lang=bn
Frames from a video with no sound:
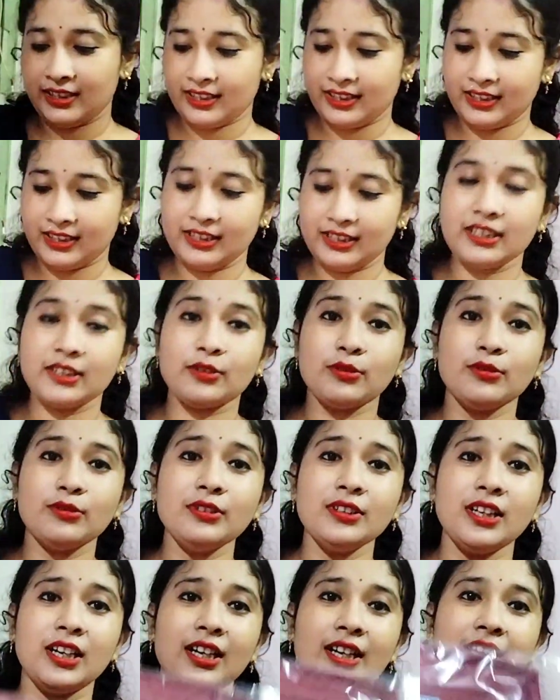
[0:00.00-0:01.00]
দেখুন
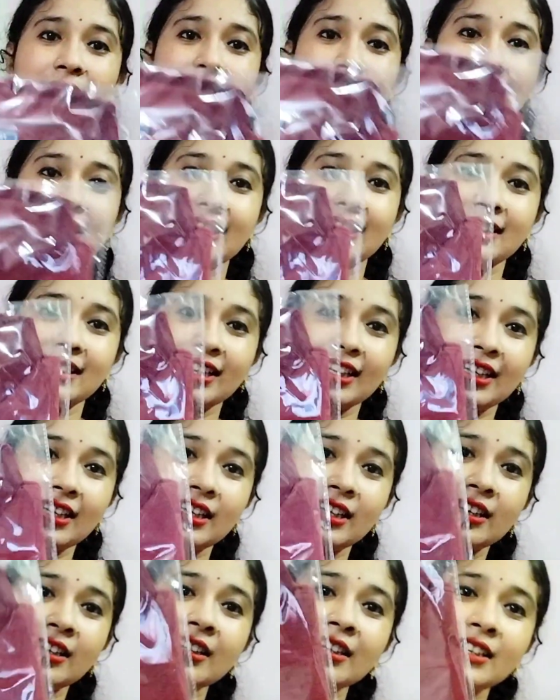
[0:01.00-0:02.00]
এটা
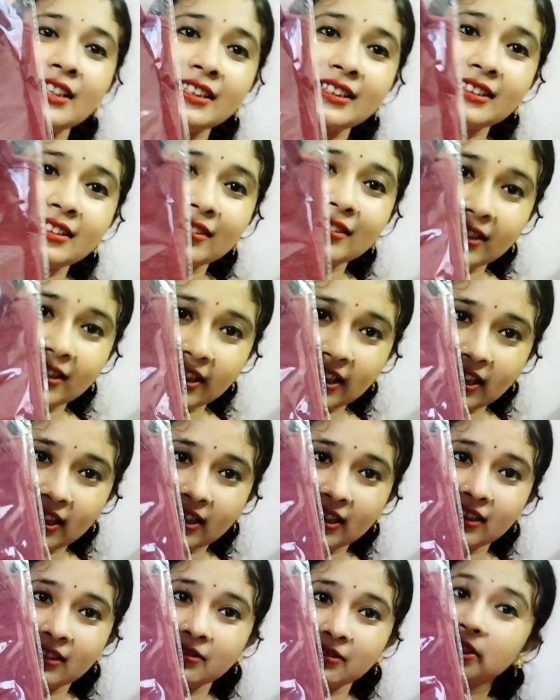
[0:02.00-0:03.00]

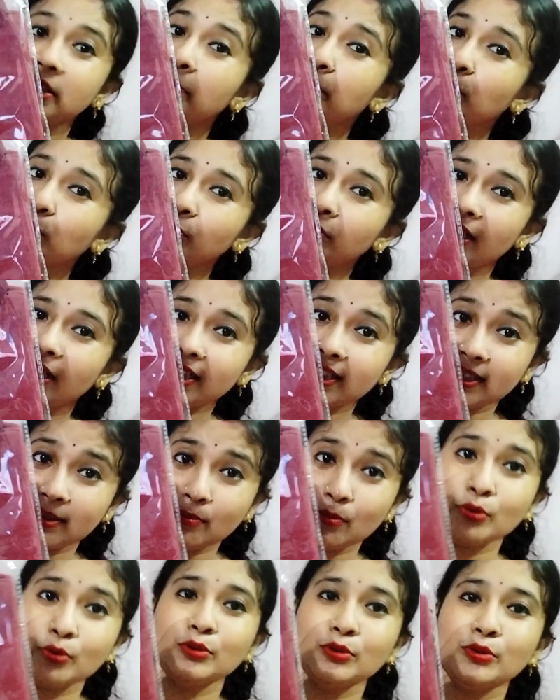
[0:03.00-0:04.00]
দীপুদা যে
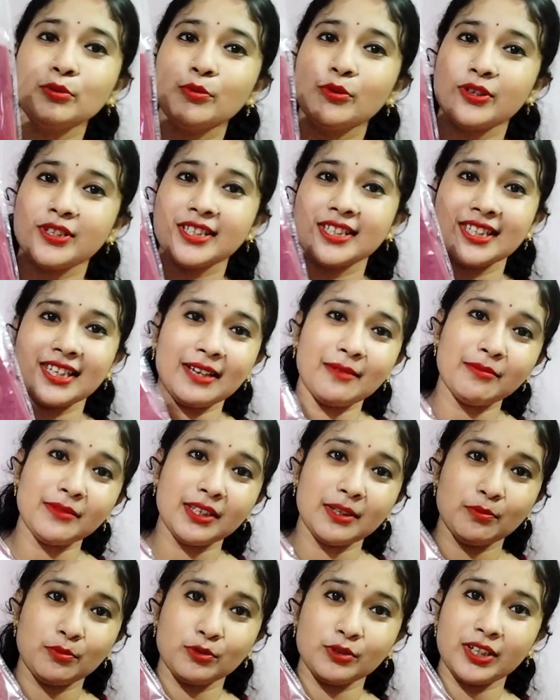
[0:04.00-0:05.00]
বন্ধু বলছিলাম
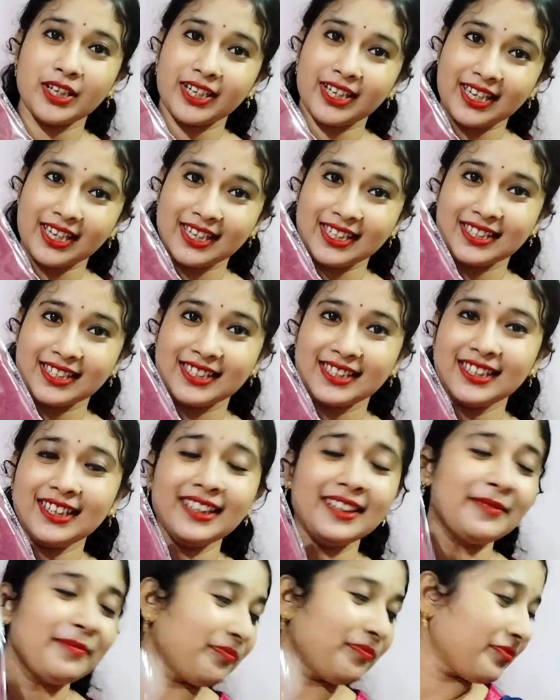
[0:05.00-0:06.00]
দীপুদার গেঞ্জি
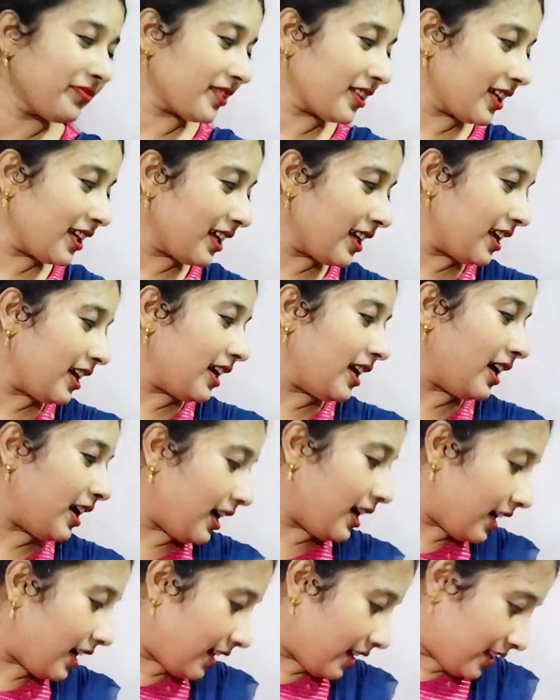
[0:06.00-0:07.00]

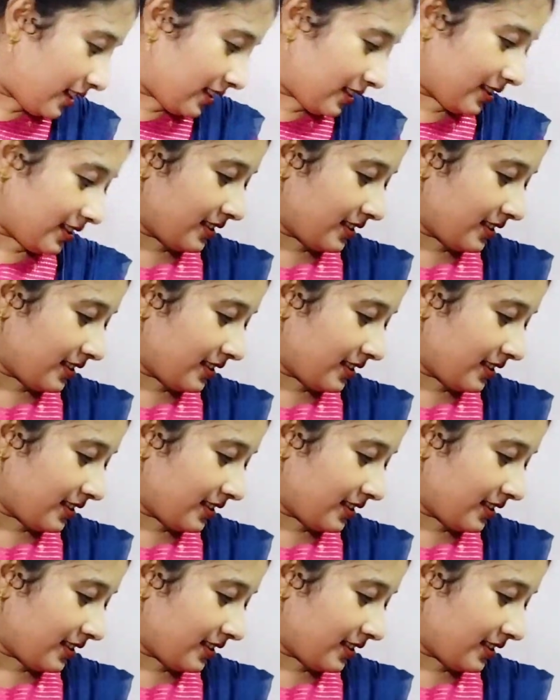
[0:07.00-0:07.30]
আর